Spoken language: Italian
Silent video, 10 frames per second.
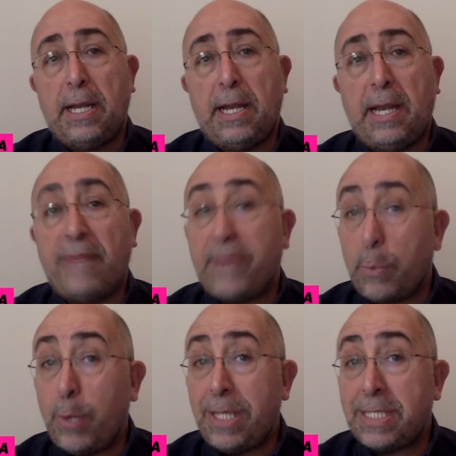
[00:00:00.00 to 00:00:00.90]
La
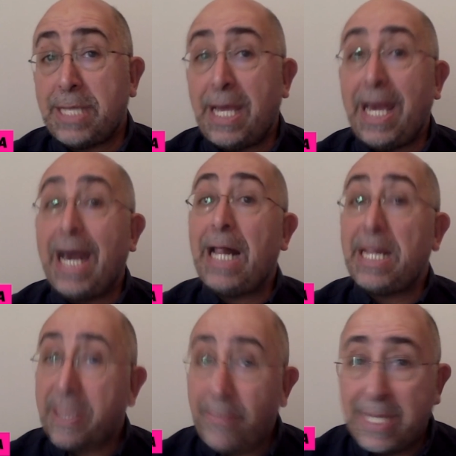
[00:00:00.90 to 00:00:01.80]
frequenza è
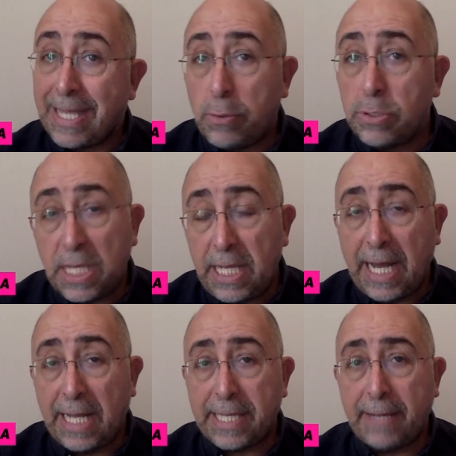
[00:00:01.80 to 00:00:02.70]
altamente
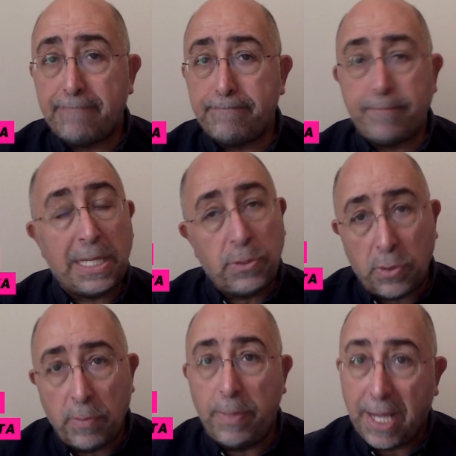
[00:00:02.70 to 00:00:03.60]
consigliata, ma non
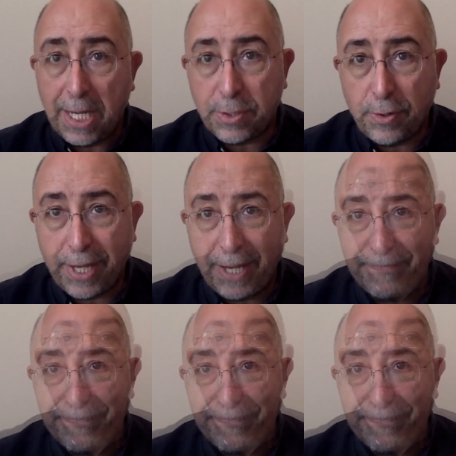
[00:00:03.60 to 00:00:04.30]
obbligatoria.